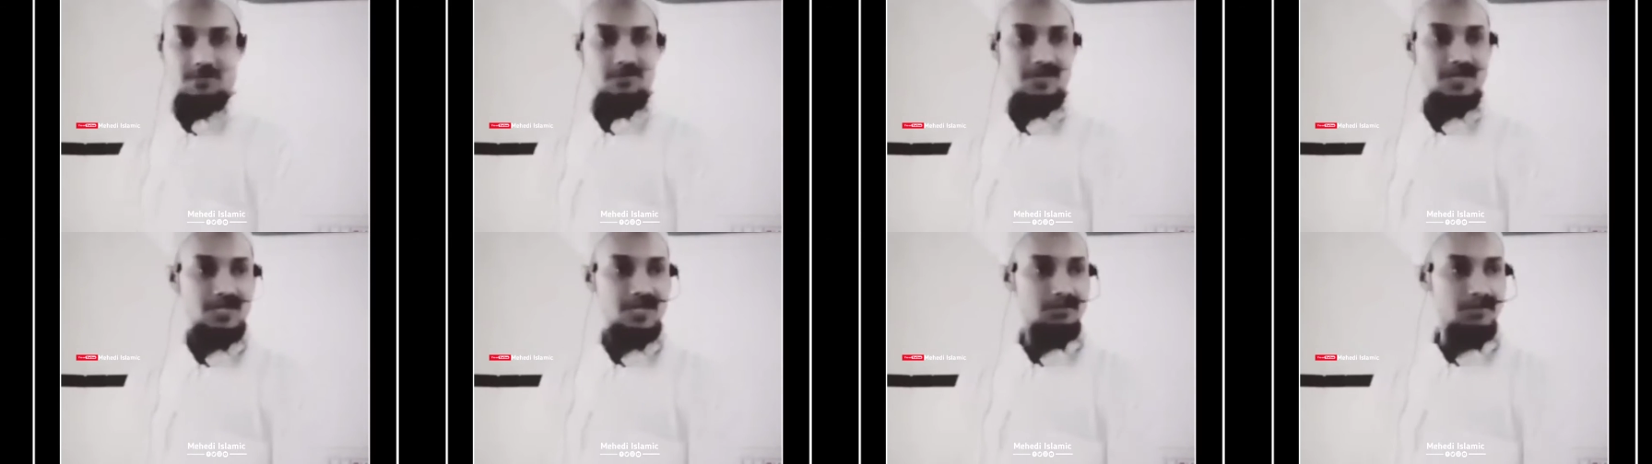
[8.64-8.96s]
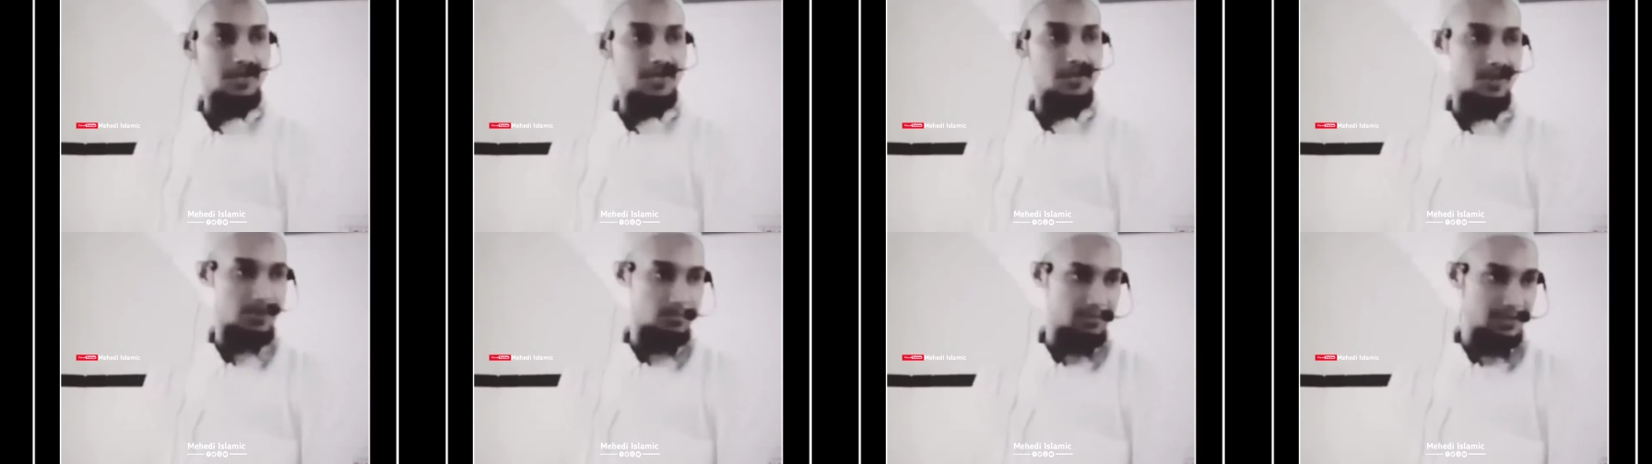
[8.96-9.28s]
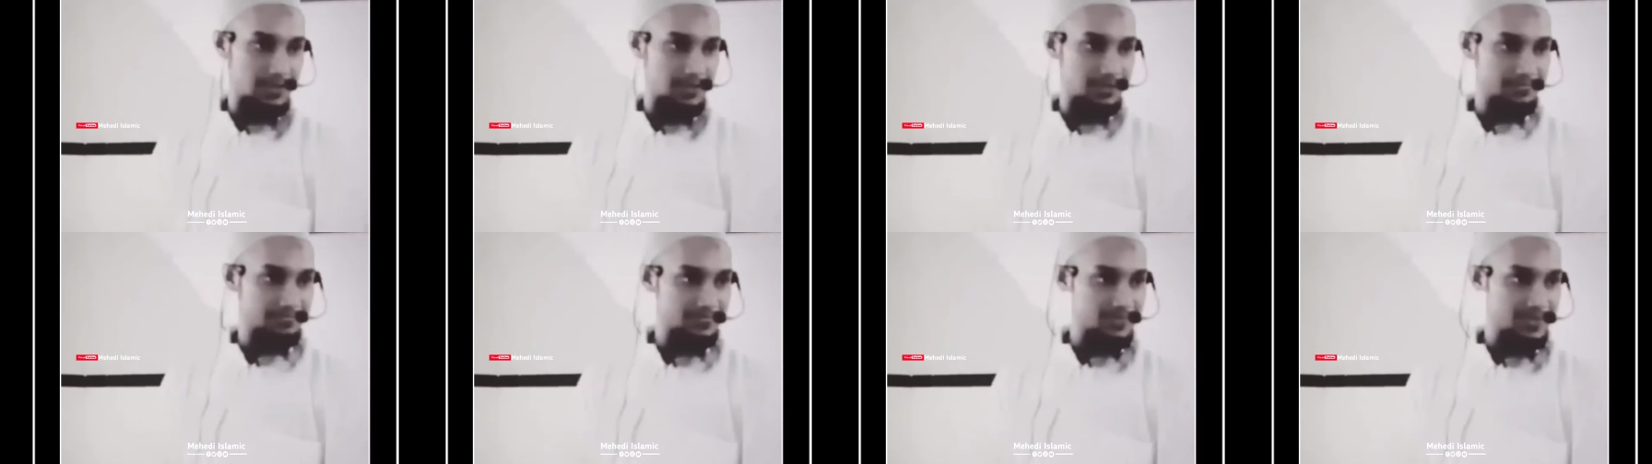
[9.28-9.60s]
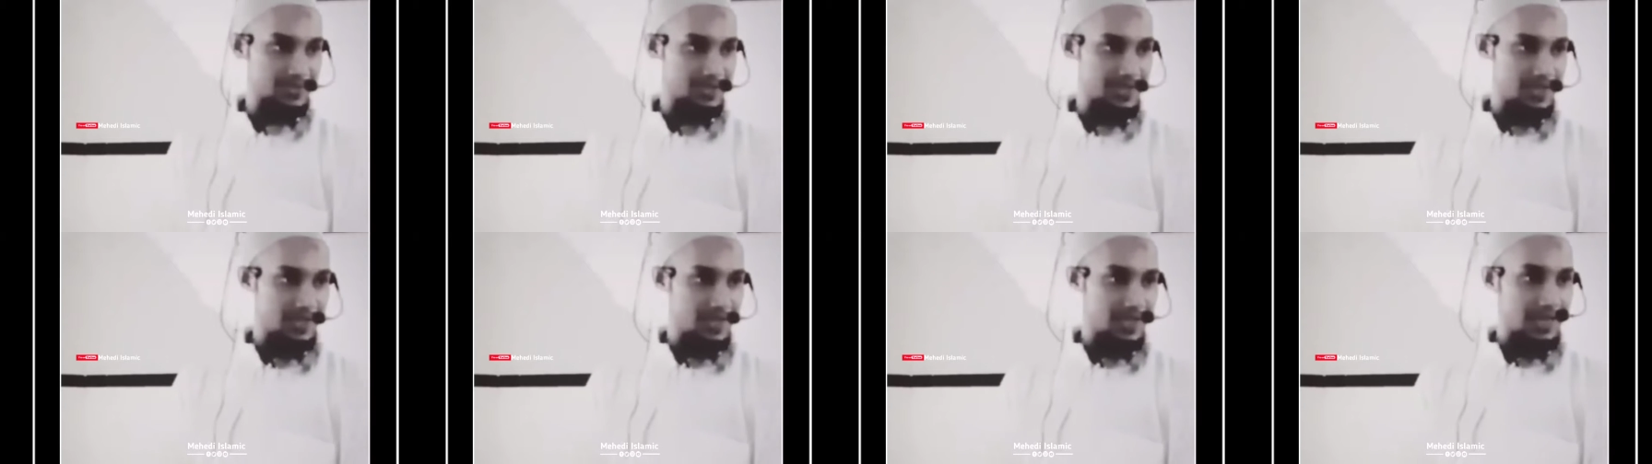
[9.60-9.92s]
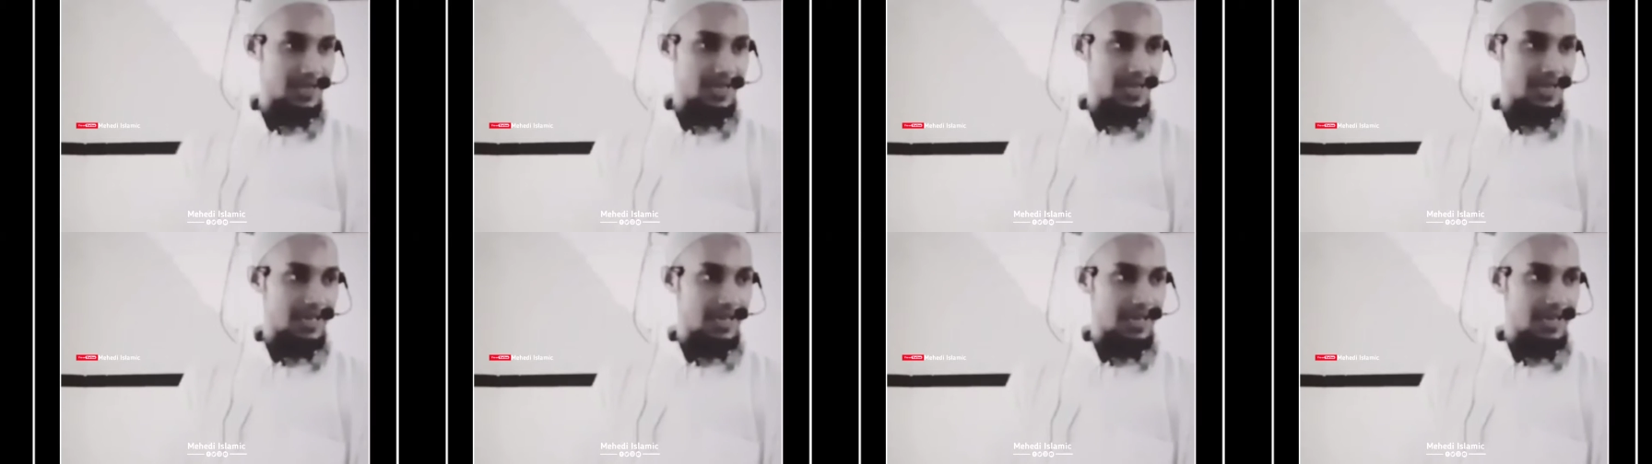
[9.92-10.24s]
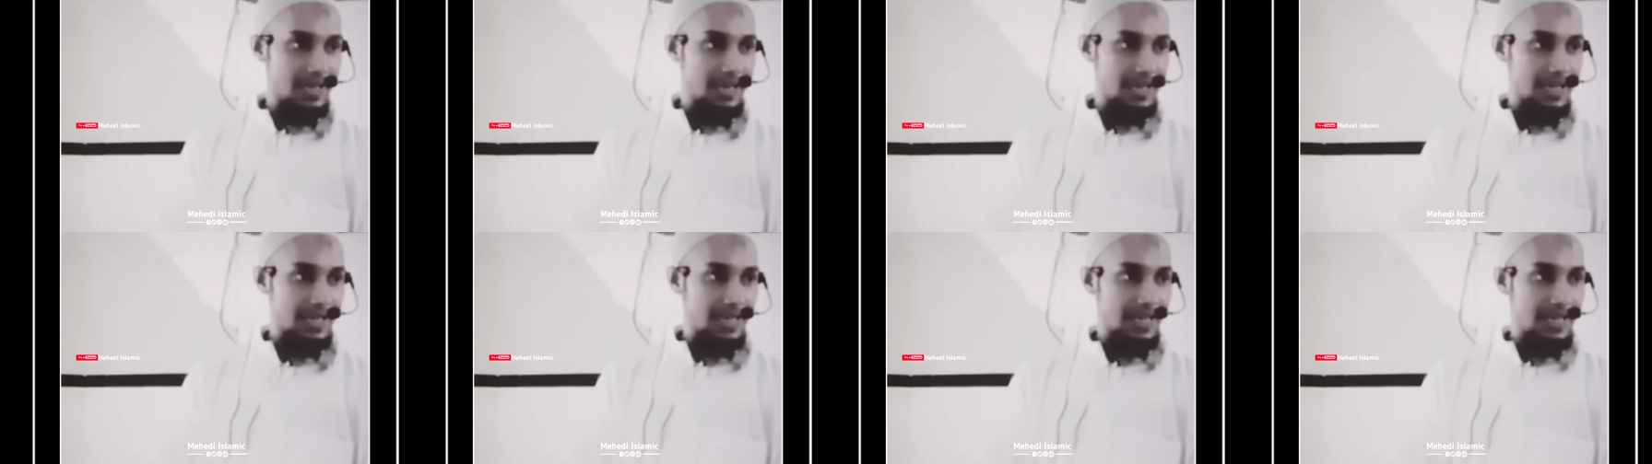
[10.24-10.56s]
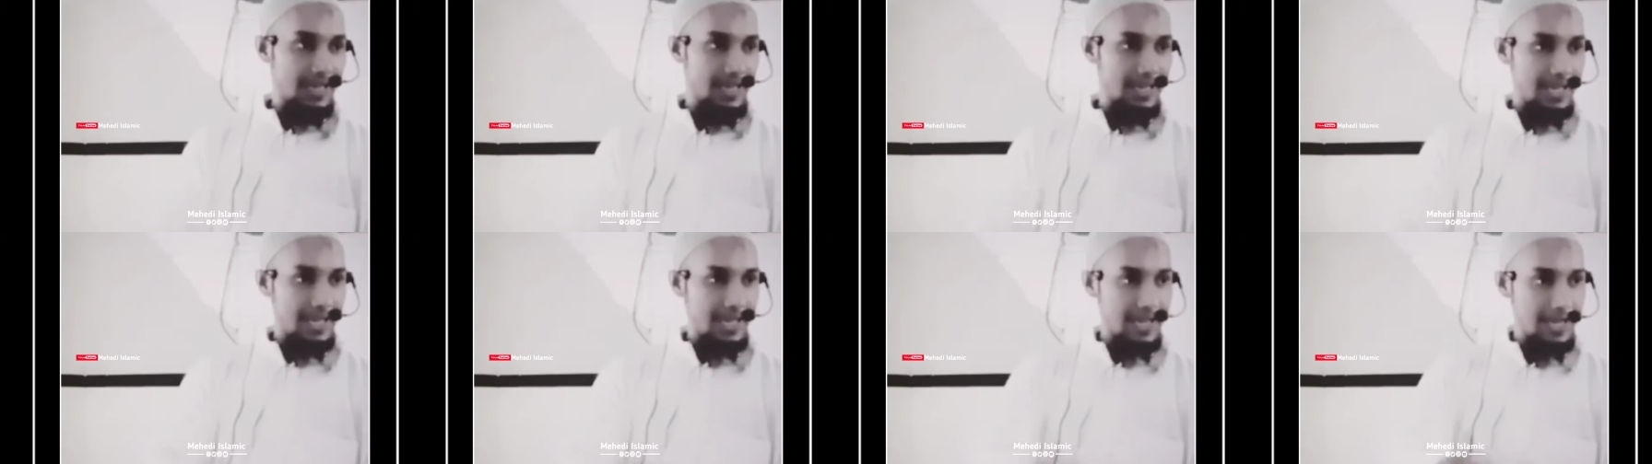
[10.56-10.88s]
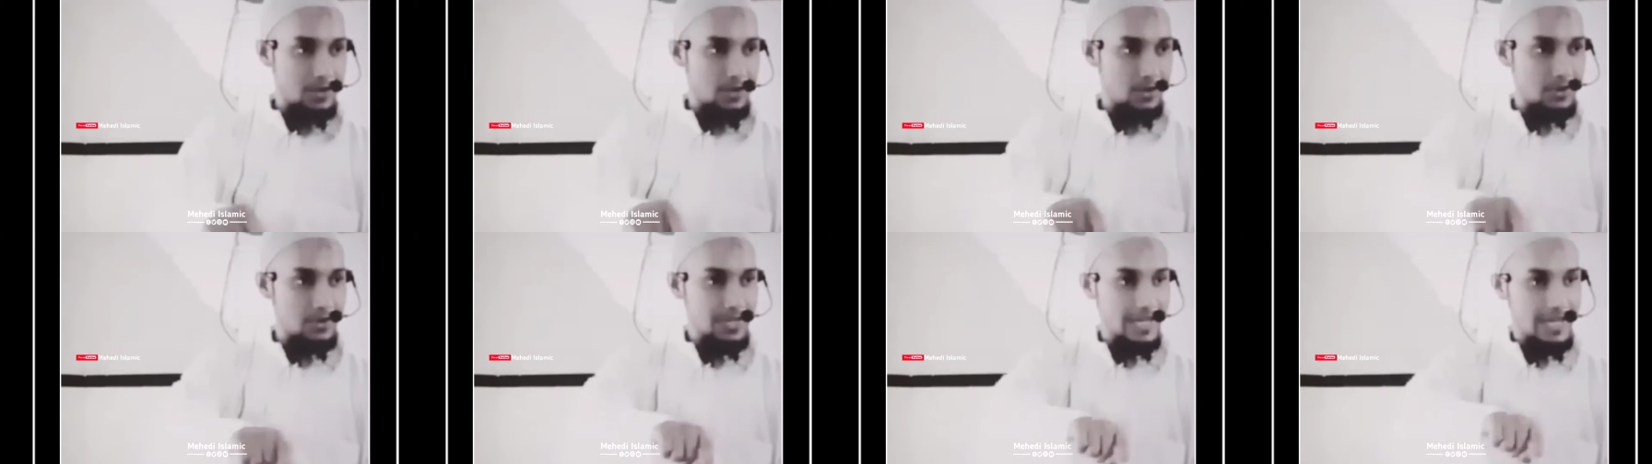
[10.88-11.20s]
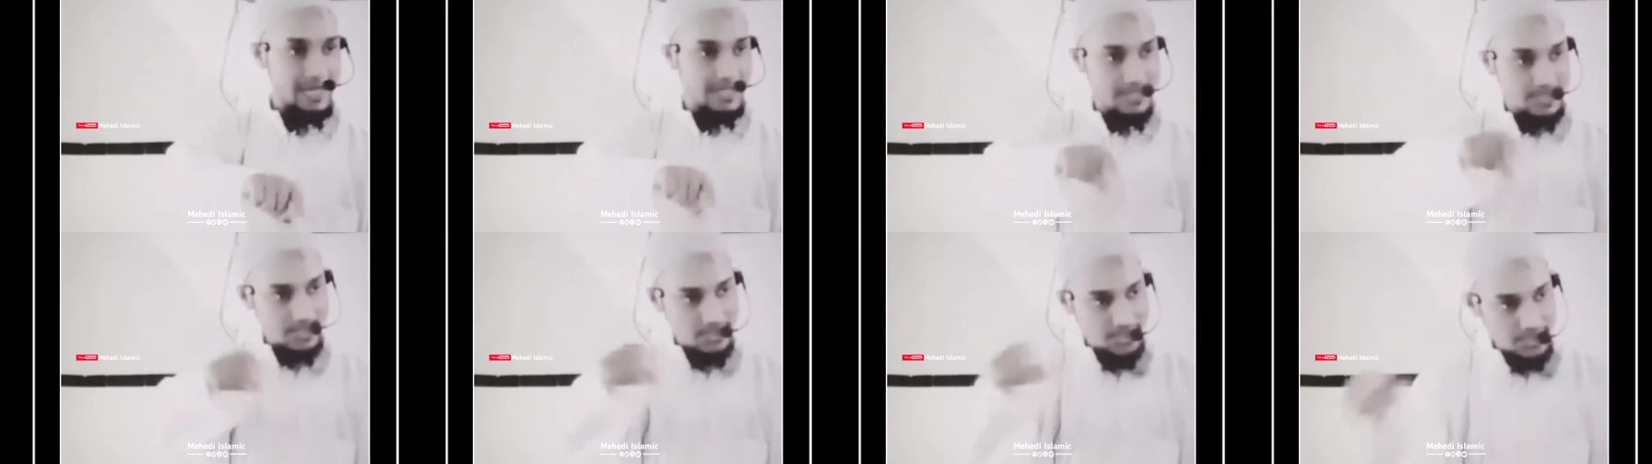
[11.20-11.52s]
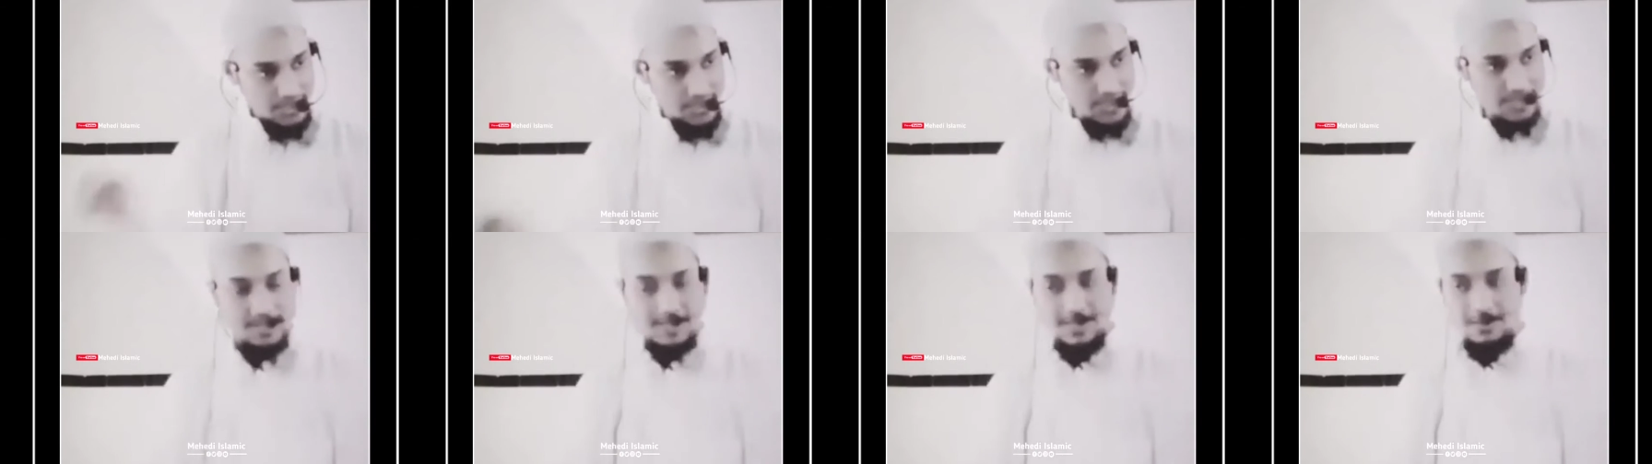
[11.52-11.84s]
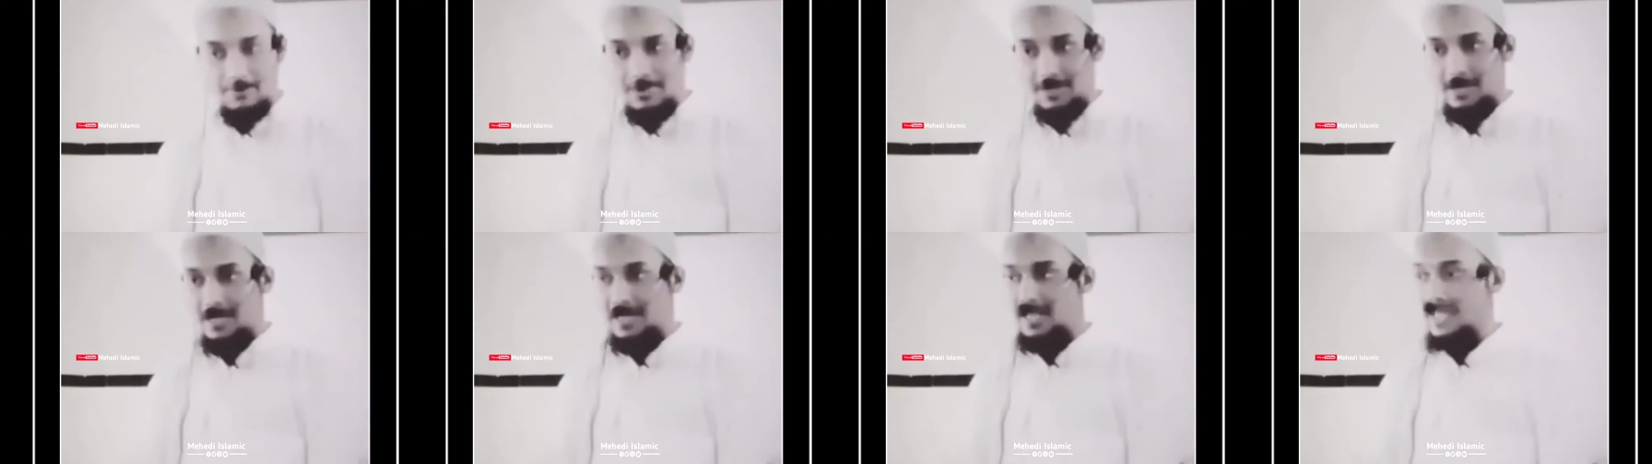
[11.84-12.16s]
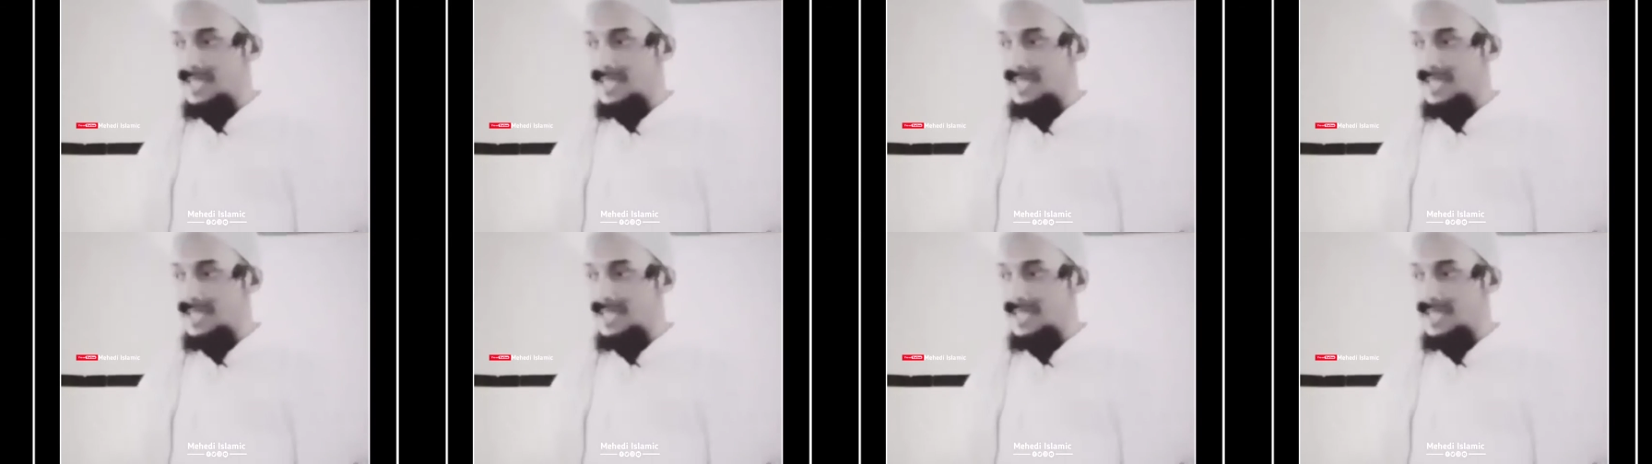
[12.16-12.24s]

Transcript: জামানায় বের হবে এখন এটা যে শেষ জামানা